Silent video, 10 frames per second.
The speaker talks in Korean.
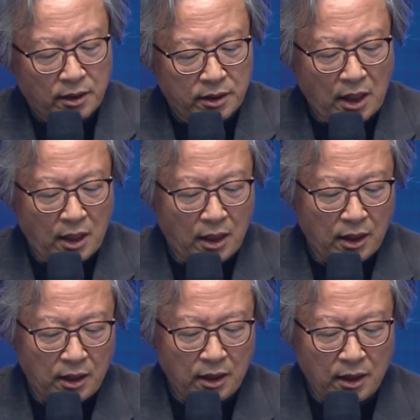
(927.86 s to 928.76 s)
자,
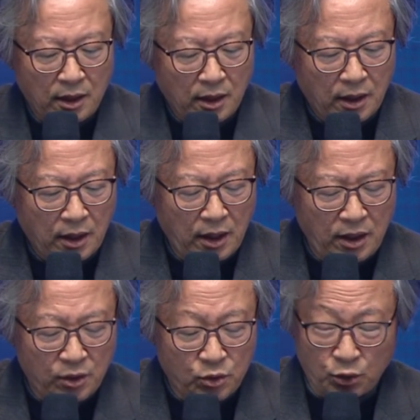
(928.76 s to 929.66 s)

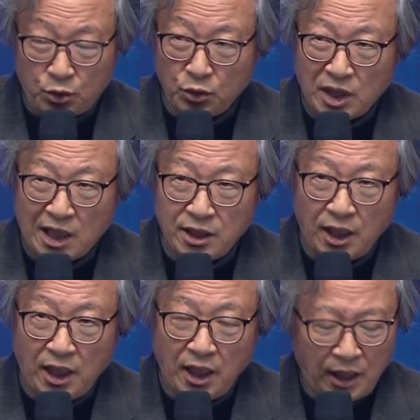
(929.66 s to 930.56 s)
이
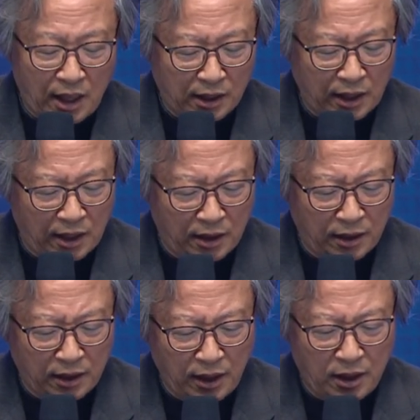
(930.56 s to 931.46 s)
수수사신에
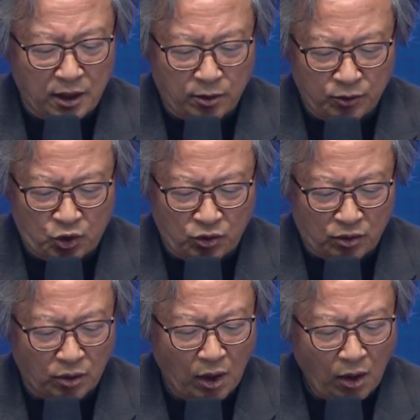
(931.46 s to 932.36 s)
해당되는 이
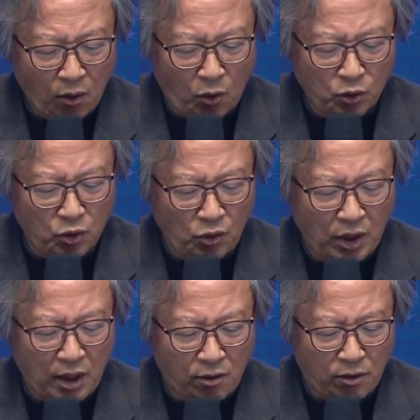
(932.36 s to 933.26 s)
금충,
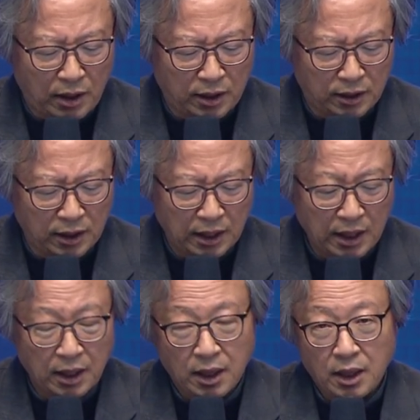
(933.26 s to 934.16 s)
옥룡이라고 하는
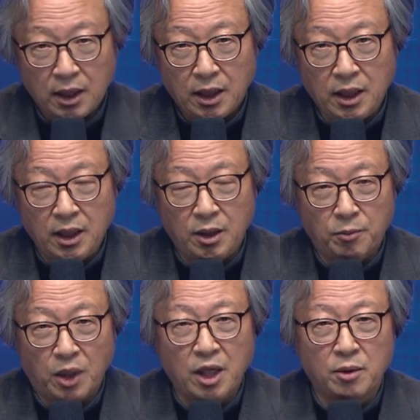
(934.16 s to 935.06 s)

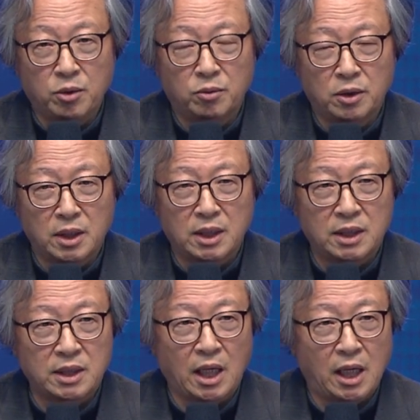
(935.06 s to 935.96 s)
이 머리
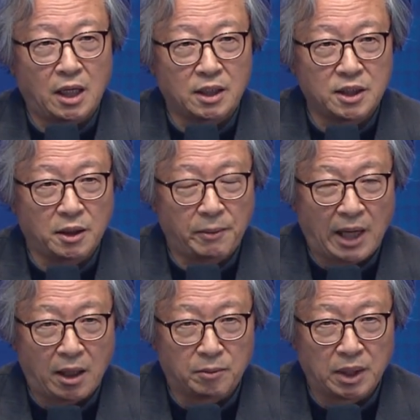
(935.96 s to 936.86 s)
부분을 생각하시기
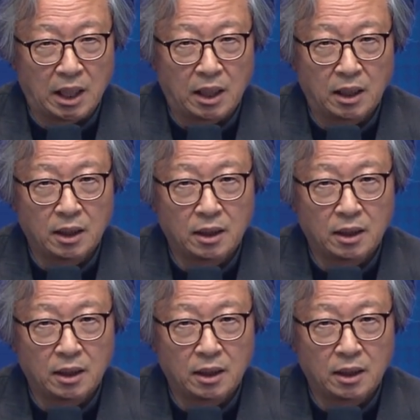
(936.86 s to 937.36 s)
바랍니다.